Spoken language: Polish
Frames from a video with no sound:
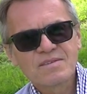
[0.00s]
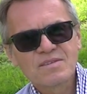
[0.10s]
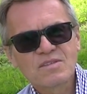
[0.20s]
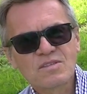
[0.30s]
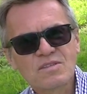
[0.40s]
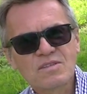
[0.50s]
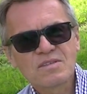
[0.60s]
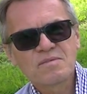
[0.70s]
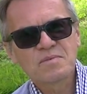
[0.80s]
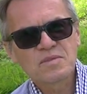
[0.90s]
z,
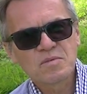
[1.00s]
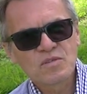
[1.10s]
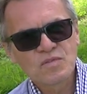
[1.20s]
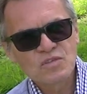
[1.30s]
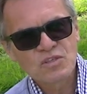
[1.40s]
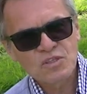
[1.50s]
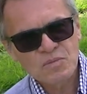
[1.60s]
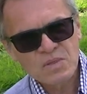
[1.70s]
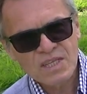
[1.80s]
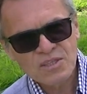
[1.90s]
powiedzmy zwrócono
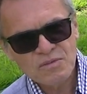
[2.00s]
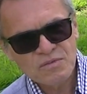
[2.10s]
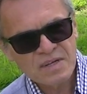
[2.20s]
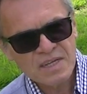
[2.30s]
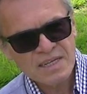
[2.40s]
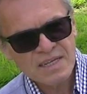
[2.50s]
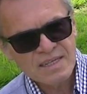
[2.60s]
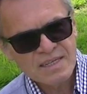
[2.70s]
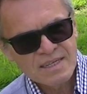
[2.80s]
mi na to uwagę.